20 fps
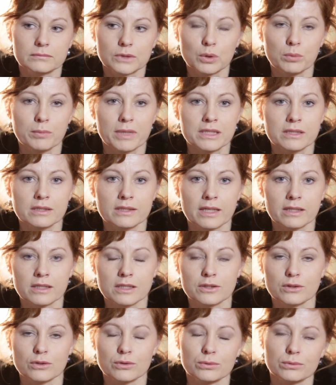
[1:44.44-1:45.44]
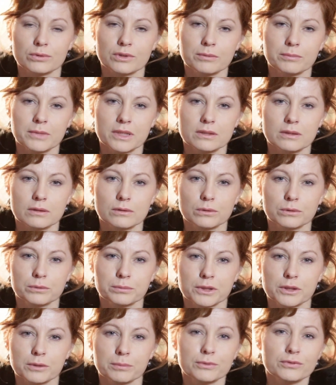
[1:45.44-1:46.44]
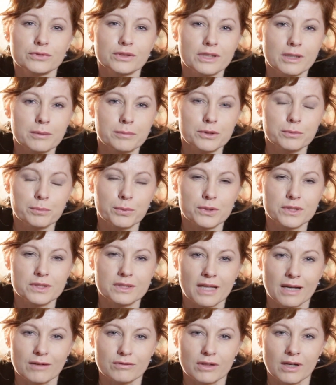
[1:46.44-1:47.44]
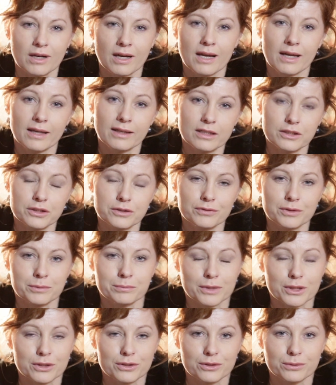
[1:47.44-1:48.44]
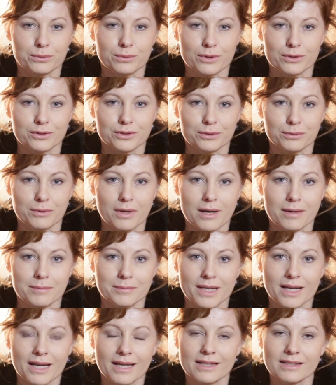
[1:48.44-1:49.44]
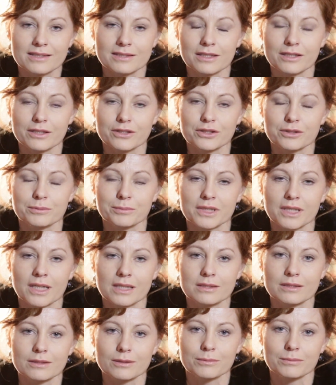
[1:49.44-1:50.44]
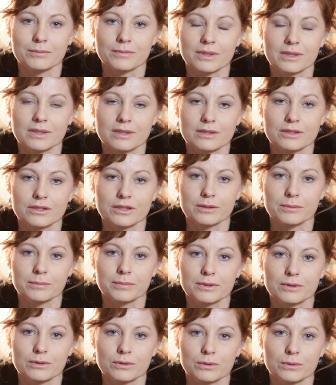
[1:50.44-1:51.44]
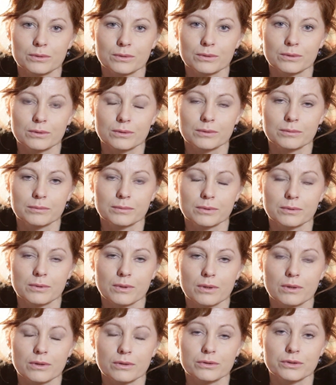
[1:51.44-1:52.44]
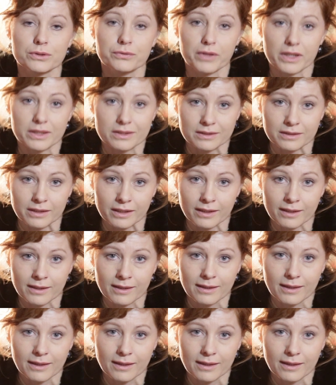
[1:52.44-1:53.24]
Humanitarne stosunki między ludźmi to powinna być podstawa. Ja się w tym mieście urodziłam i zależy mi na tym, żeby tu było świetnie.